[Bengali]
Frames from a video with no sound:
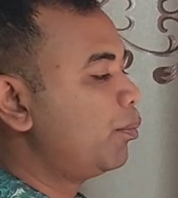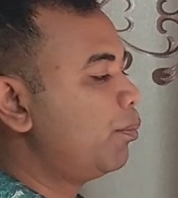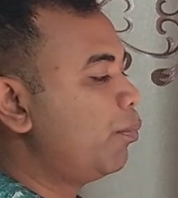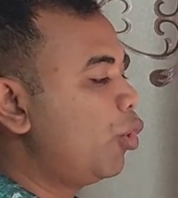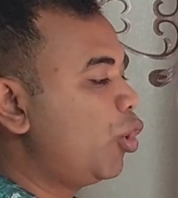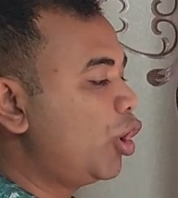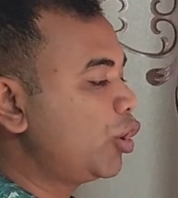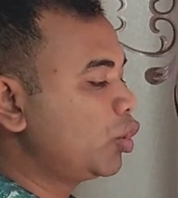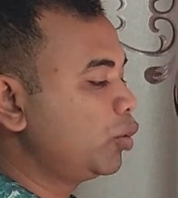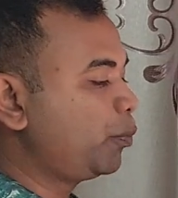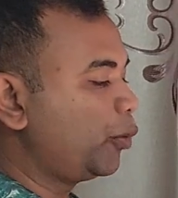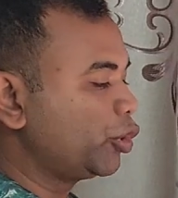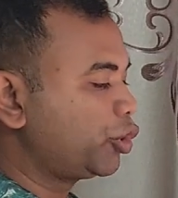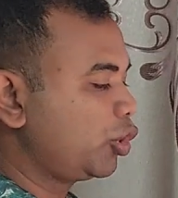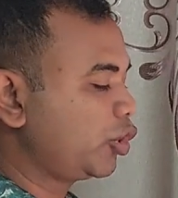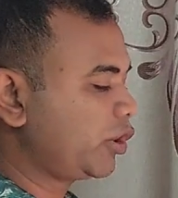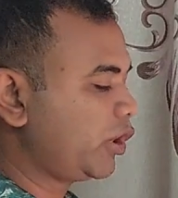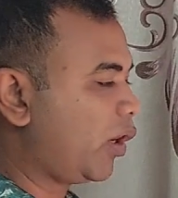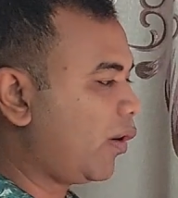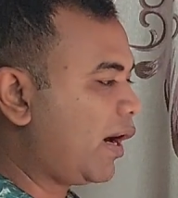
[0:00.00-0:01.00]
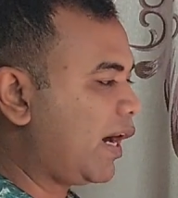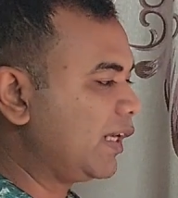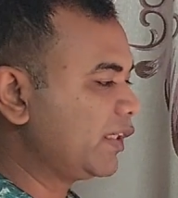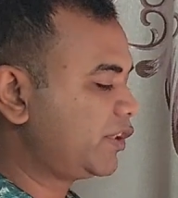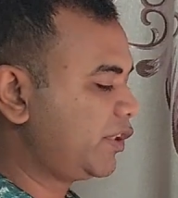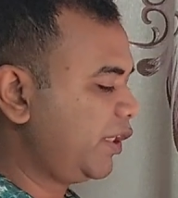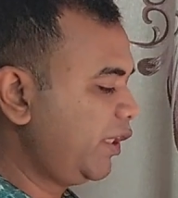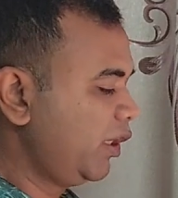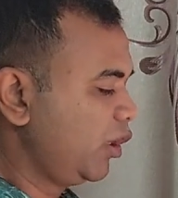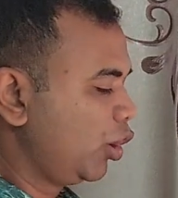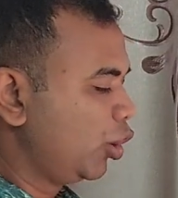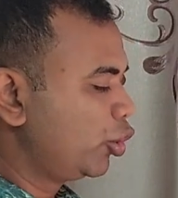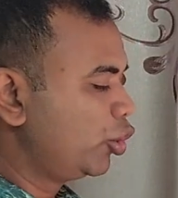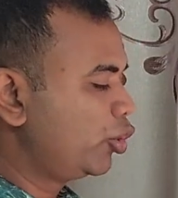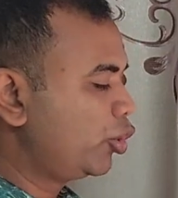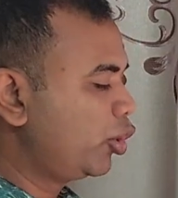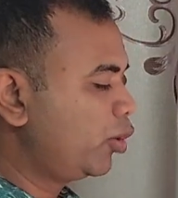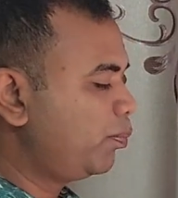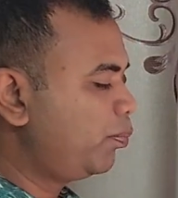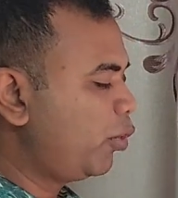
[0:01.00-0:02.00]
মোট উপযোগ দেওয়া আছে
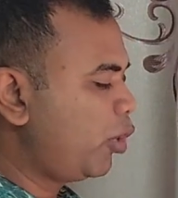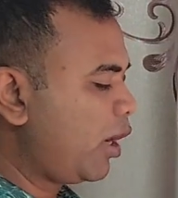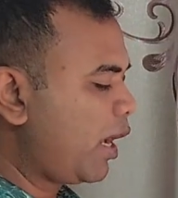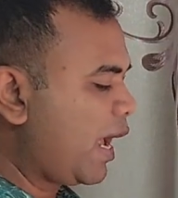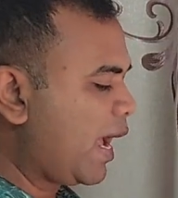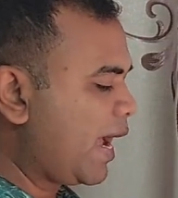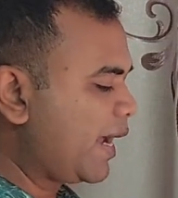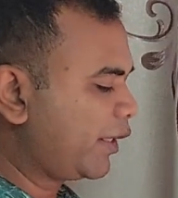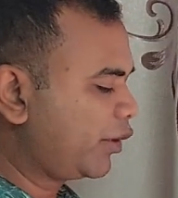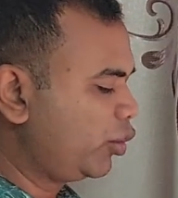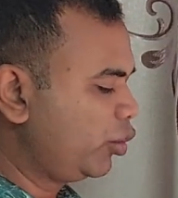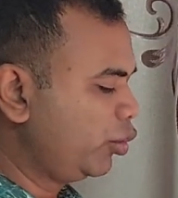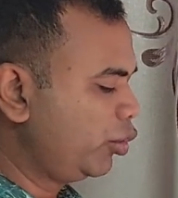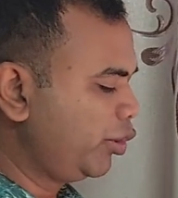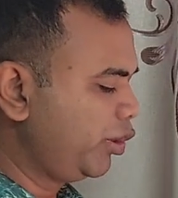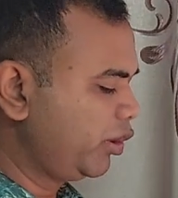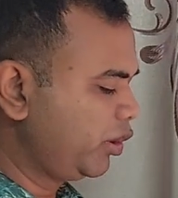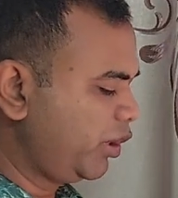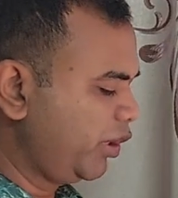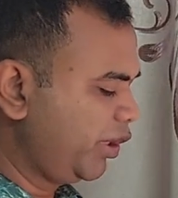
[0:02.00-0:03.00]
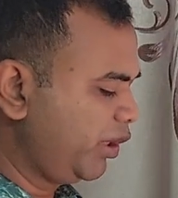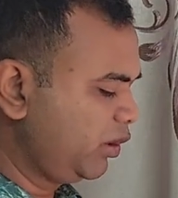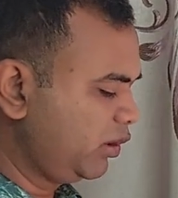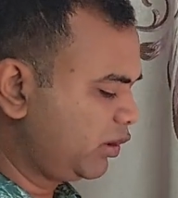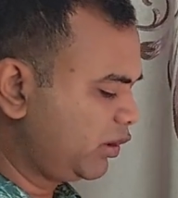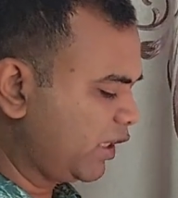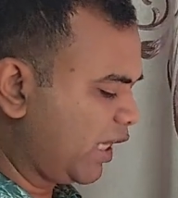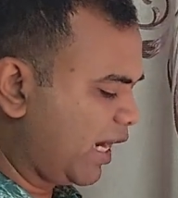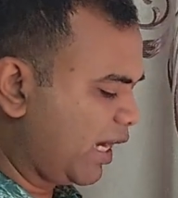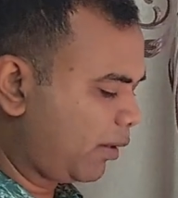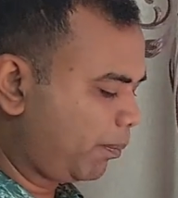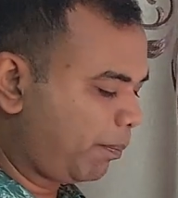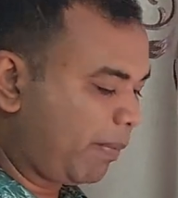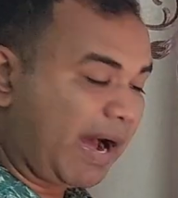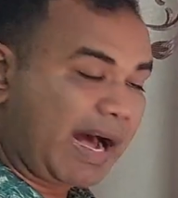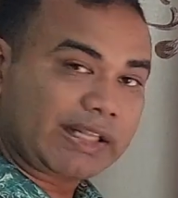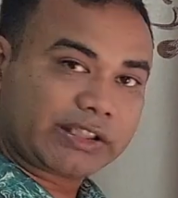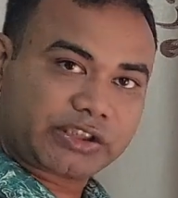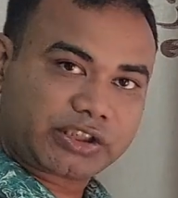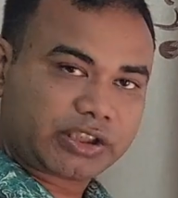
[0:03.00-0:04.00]
দ্রব্য এক দুই তিন চার
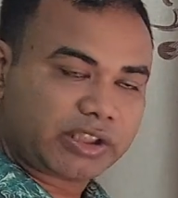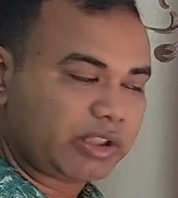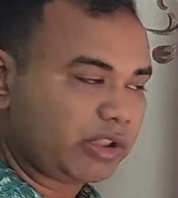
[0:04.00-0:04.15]
পাঁচ